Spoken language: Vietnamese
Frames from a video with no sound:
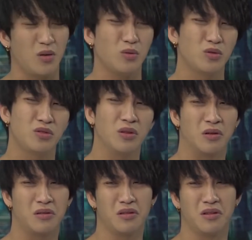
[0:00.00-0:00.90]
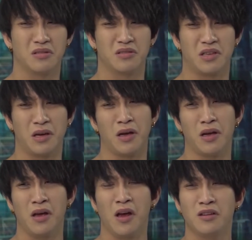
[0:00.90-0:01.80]
Ôi giời tưởng
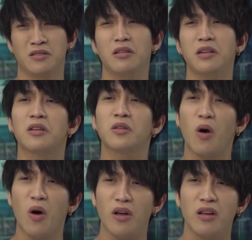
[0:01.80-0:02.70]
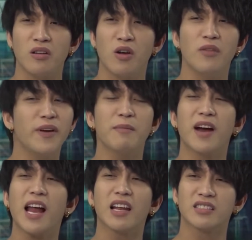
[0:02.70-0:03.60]
gì rất thì thôi Nói với em
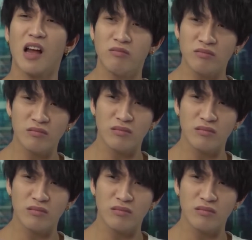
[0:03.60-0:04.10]
khác là xong